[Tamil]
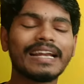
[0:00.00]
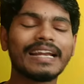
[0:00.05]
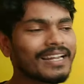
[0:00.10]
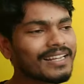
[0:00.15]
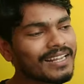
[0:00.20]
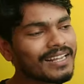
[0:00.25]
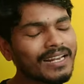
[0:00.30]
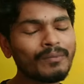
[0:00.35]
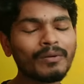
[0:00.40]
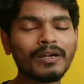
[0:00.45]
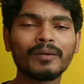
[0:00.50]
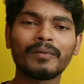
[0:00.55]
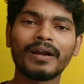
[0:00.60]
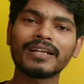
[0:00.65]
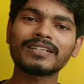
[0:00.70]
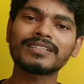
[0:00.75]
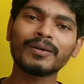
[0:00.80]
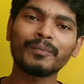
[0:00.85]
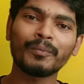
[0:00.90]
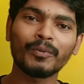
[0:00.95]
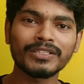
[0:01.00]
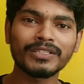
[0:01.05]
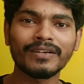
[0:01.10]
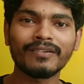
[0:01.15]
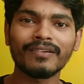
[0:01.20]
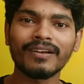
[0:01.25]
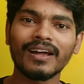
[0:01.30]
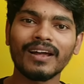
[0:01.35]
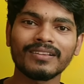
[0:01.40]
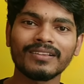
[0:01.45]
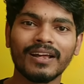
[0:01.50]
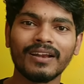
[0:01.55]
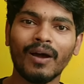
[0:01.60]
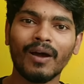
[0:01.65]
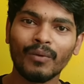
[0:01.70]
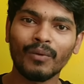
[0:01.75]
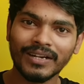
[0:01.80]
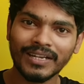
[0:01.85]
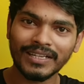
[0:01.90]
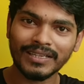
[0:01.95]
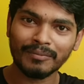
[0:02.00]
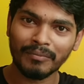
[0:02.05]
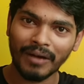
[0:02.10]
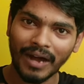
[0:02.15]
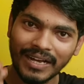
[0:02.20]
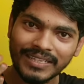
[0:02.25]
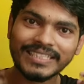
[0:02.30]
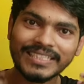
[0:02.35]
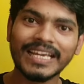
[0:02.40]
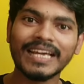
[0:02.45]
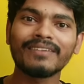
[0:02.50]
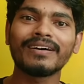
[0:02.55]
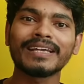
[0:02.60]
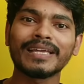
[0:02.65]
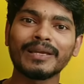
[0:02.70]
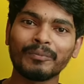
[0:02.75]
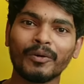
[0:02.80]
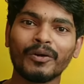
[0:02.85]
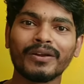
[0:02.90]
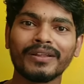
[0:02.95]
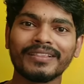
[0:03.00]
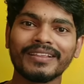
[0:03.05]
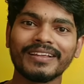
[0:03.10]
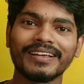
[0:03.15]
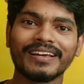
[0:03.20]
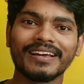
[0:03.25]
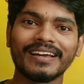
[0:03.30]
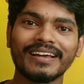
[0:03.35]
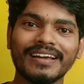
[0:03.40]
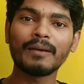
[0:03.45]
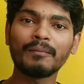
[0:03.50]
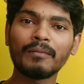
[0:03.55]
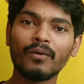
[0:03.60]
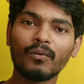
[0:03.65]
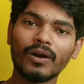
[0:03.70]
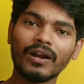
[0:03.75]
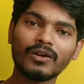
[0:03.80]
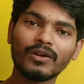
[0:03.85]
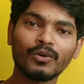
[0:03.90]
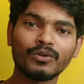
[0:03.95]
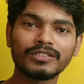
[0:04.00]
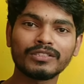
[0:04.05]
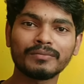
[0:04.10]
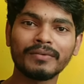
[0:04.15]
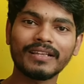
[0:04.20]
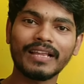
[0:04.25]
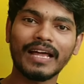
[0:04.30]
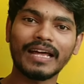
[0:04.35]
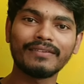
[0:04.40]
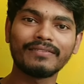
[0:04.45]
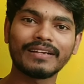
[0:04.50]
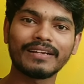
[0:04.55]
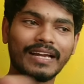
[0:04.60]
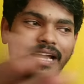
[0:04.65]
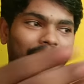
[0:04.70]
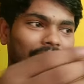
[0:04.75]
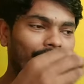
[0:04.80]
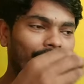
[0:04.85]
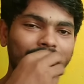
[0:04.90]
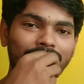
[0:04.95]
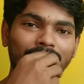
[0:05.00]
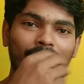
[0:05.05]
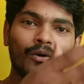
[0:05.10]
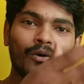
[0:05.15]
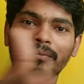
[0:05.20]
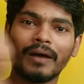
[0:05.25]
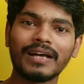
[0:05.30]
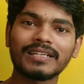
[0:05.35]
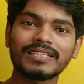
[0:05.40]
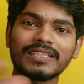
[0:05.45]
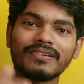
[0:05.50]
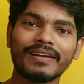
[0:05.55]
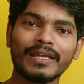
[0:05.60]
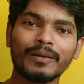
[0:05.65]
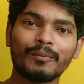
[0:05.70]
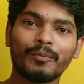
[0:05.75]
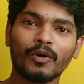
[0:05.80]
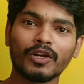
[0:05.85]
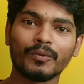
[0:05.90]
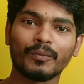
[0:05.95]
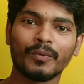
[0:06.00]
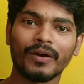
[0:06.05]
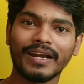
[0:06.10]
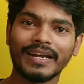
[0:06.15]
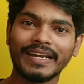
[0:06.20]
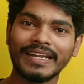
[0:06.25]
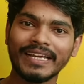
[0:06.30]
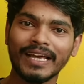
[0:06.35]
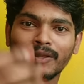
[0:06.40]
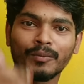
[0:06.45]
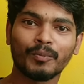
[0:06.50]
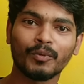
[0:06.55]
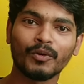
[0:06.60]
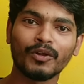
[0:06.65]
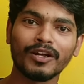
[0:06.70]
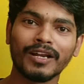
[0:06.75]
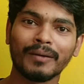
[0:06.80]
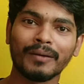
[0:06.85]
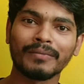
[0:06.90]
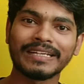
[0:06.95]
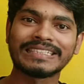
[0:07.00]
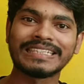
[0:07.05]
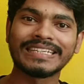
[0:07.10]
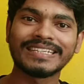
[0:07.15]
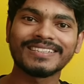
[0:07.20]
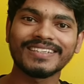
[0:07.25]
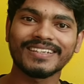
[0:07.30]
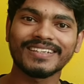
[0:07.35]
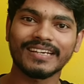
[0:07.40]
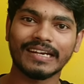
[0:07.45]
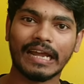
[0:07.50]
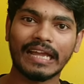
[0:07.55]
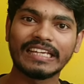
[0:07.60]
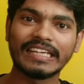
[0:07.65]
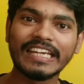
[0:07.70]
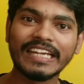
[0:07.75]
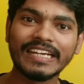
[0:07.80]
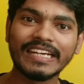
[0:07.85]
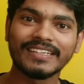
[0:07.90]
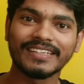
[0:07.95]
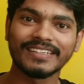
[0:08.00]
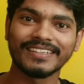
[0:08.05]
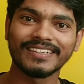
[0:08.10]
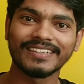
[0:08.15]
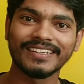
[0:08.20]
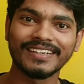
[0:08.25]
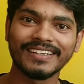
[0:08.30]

என்னதான் நமக்கு மனசுக்கு பிடிச்சவங்களா இருந்தாலும் அவங்கள்ட்ட இருந்து மாஸ்கையா வாங்கி போடுறது ஏமா உனக்கு கொஞ்சமா அறிவு இருக்கா அவன் தான் உன் மாஸ்க் வாங்கி போட்டு போறான் நீயாவது புடுங்கலாம்ல சிரிச்சுக்கிட்டு இருக்கா ஈன்ட்டு